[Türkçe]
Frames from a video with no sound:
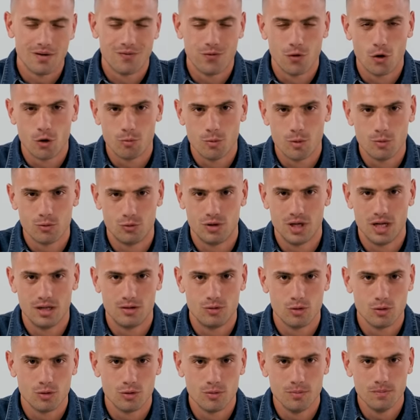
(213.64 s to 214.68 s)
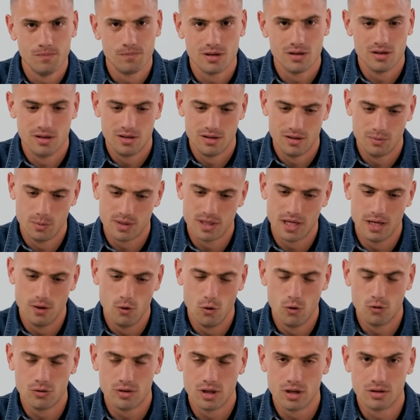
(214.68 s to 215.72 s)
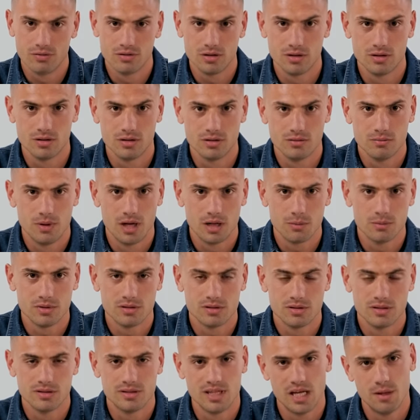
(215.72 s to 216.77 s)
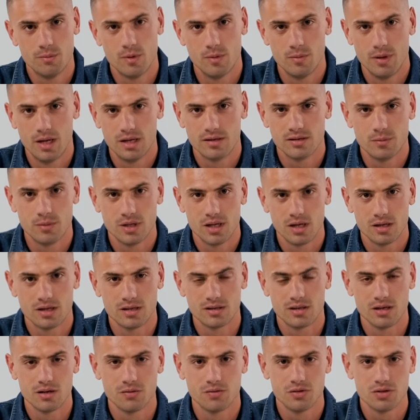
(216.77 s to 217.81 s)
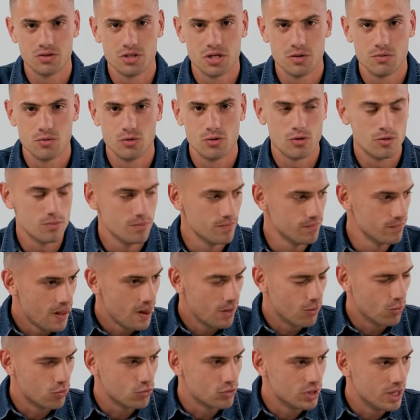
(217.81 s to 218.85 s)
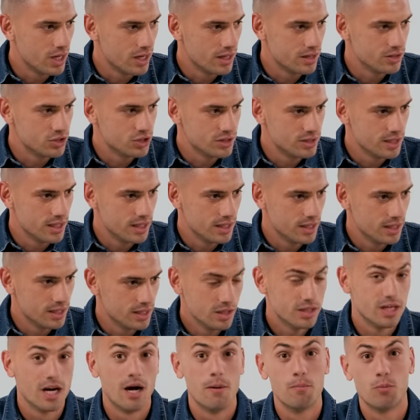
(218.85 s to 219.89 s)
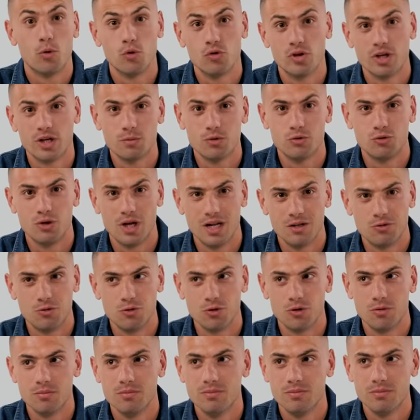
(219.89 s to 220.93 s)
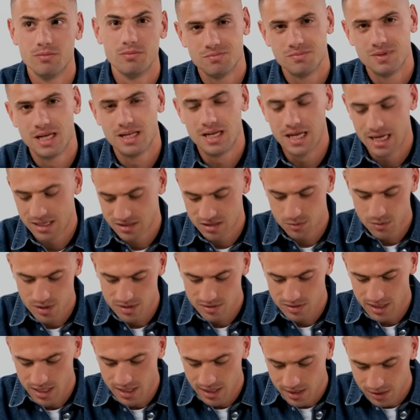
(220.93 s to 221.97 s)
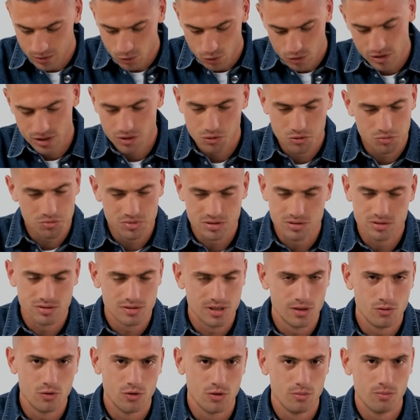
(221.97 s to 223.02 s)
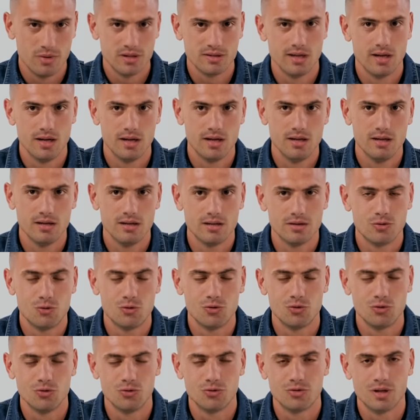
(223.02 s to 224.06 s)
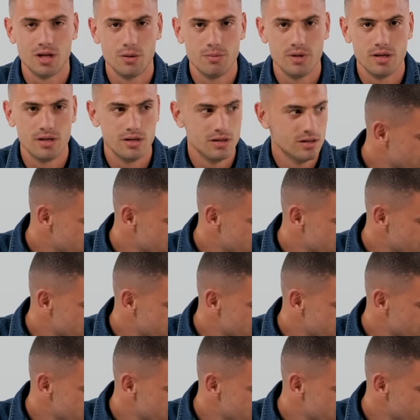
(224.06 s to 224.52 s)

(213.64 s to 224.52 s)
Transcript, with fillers: formamı düzeltiyorum. Ee, mesela ön tarafın bakmasını sevmem. Her zaman arka tarafını çeviriyorum. Onun haricinde kramponlarımı düzeltiyorum. Yani her zaman sağ ayak önde olmasını seviyorum mesela küçüklükten beri.